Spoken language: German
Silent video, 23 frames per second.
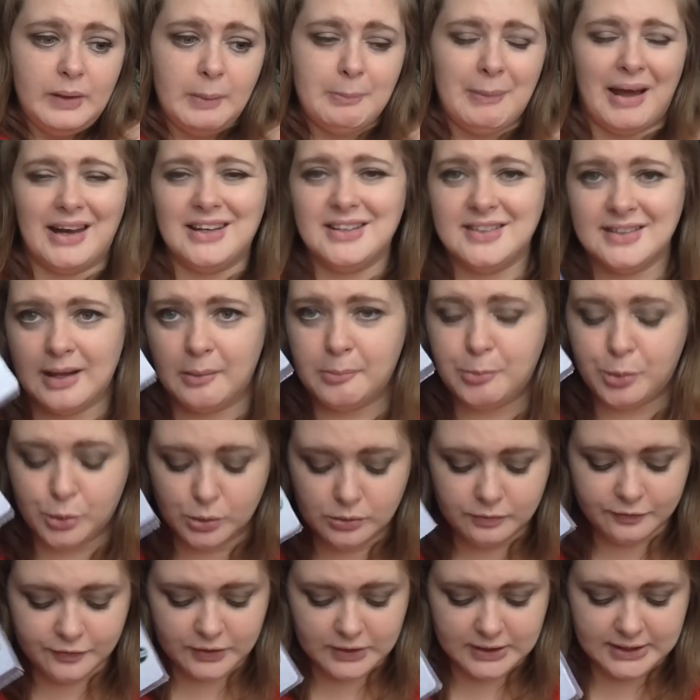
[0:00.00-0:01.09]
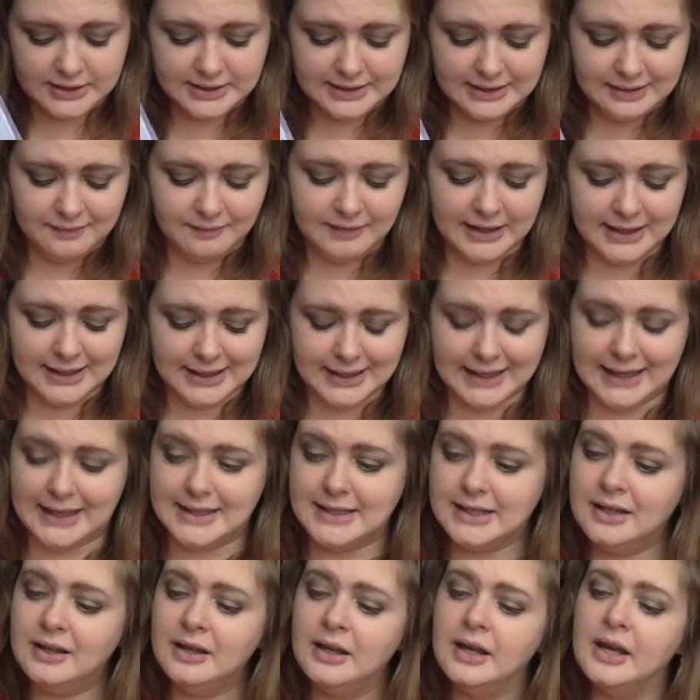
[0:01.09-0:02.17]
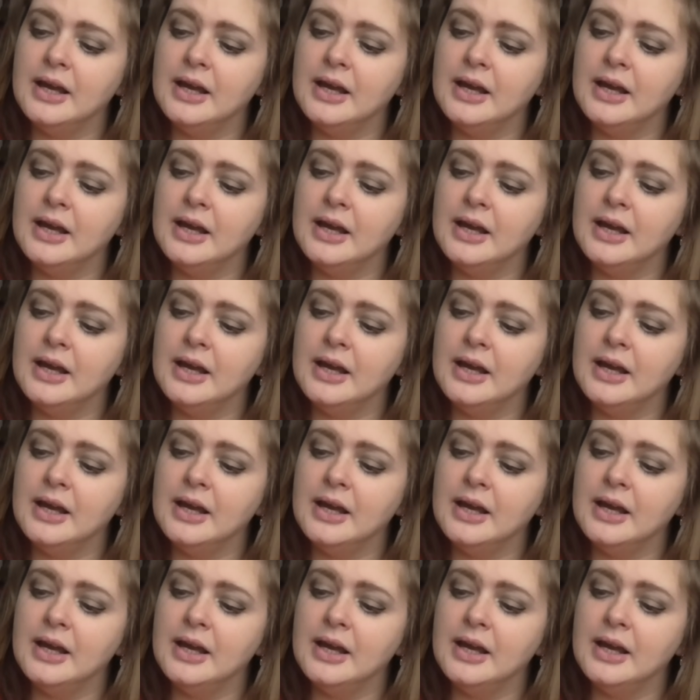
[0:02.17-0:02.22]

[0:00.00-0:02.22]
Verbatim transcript: manchen Ampullen von Cadera Vera kenne.